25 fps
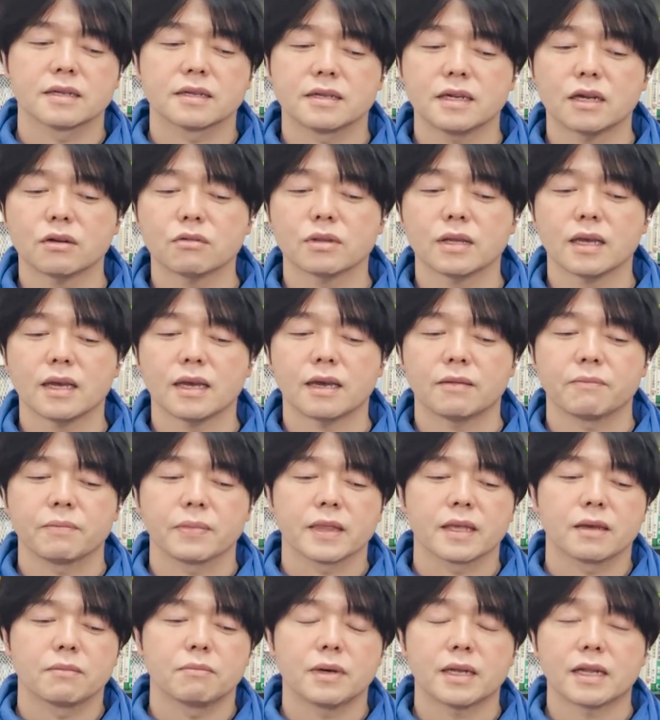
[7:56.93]
なので、
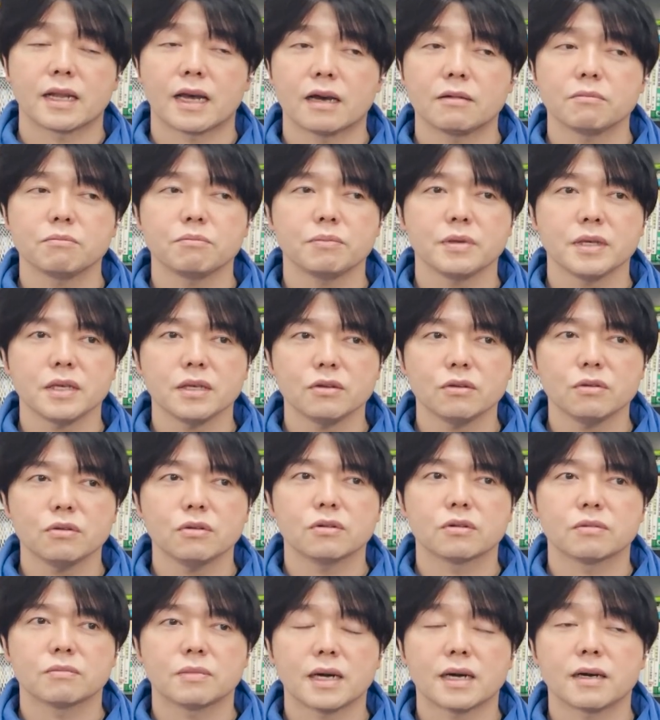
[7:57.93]
まあ、難品
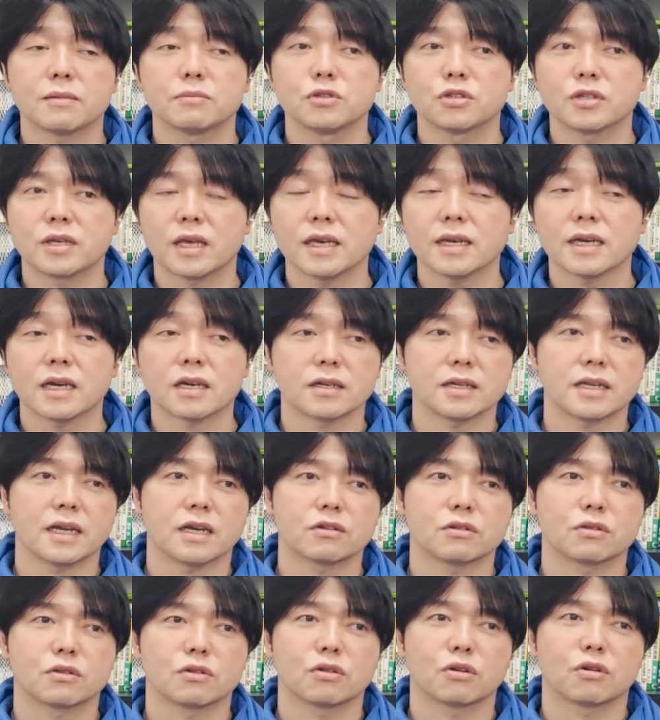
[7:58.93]
を、まあ、無計画に
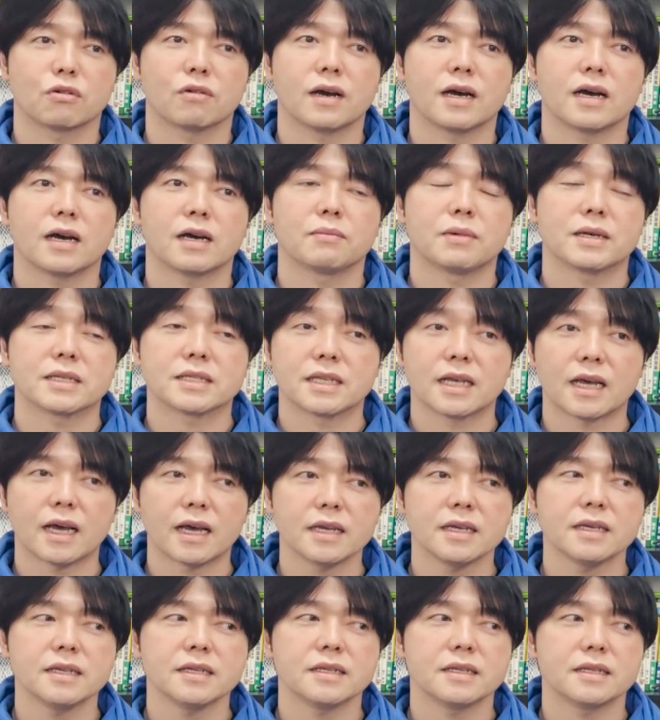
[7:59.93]
やるっていうのは、まあ、
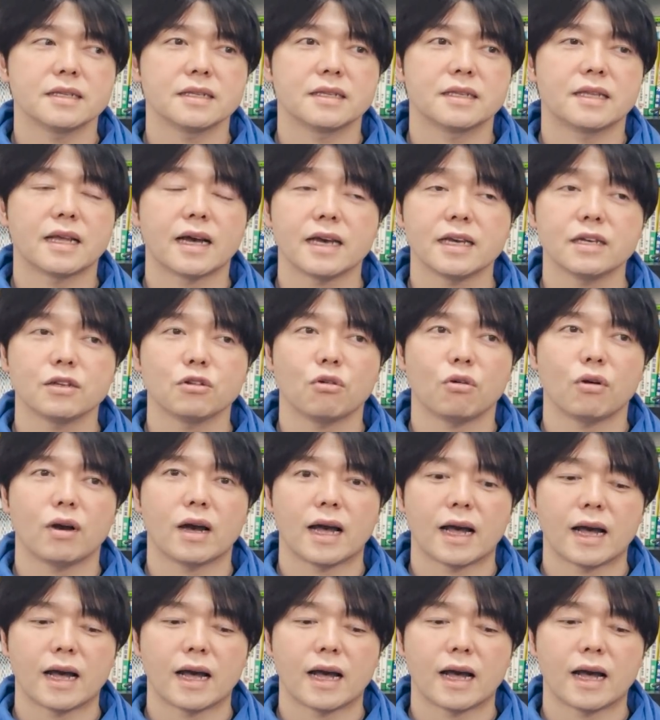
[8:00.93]
最大の